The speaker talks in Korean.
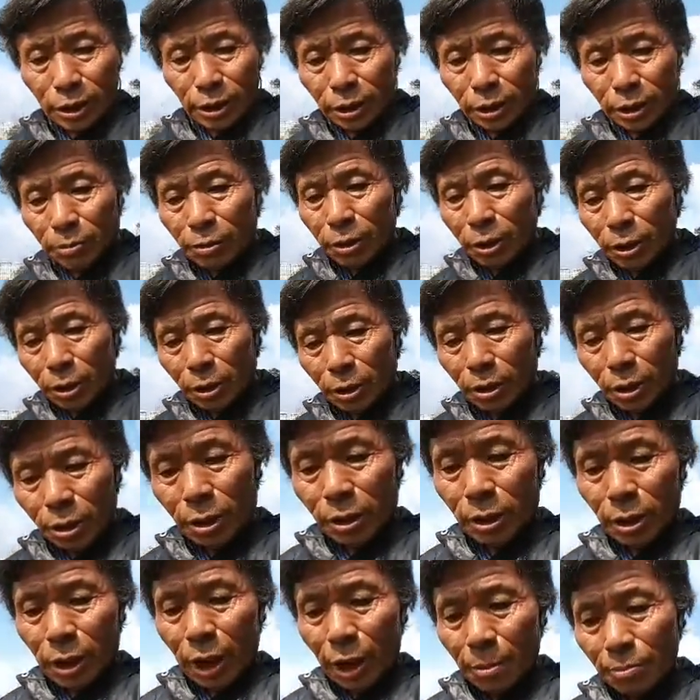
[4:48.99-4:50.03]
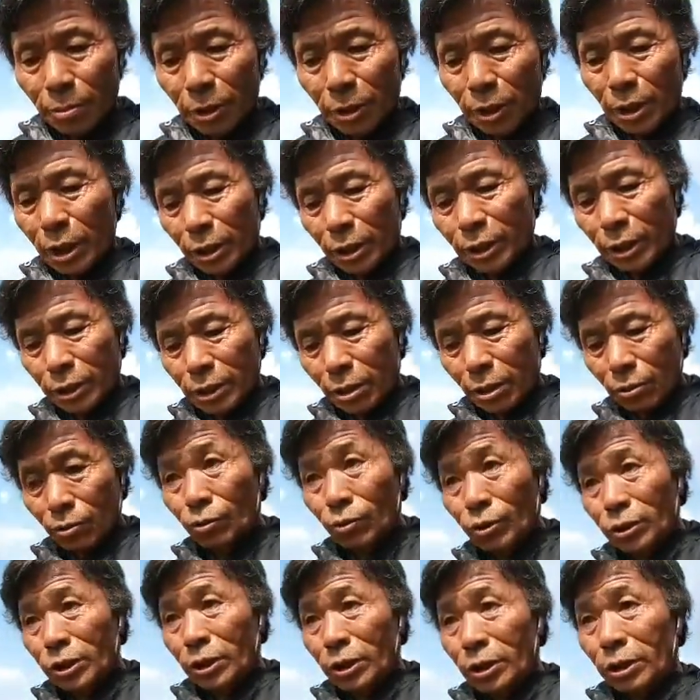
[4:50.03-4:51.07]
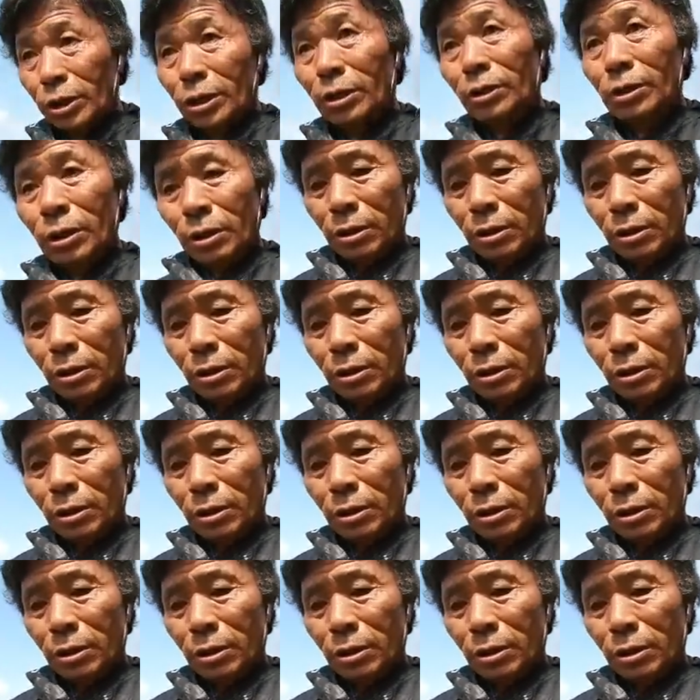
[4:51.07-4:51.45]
너무 합니다 기장군청은